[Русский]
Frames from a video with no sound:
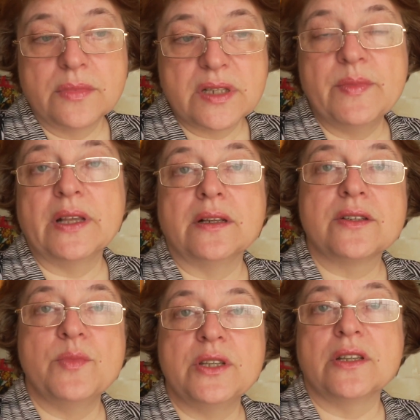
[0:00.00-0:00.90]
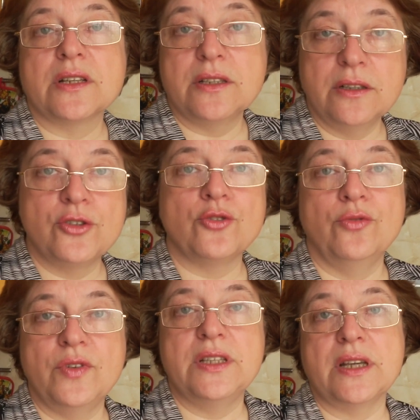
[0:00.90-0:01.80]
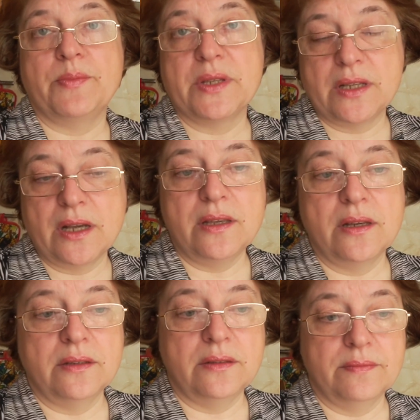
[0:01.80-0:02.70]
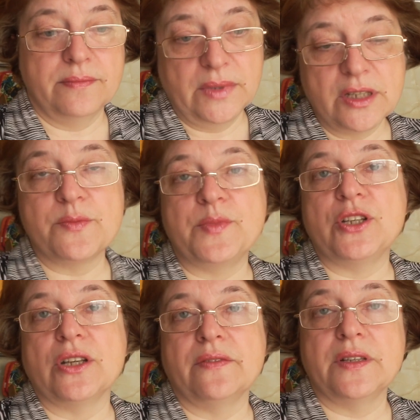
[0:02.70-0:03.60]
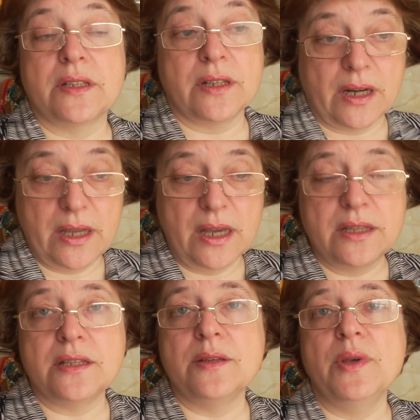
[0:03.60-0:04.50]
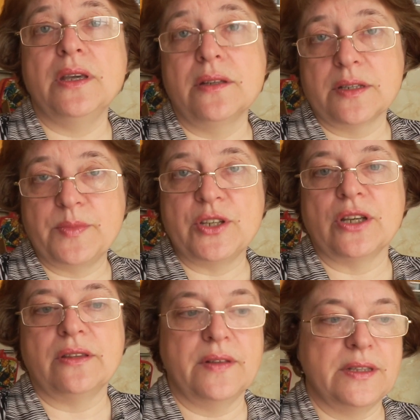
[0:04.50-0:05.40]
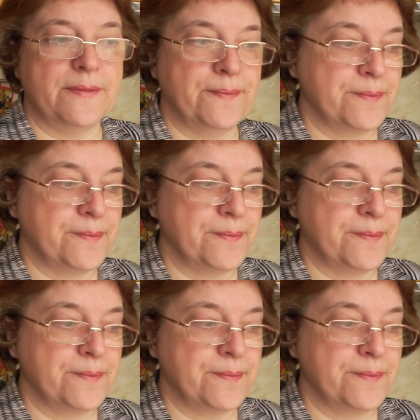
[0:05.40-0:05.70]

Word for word: смело жмите на ссылочку, увидите описание и распечатывайте, сохраняйте себе и распечатывайте.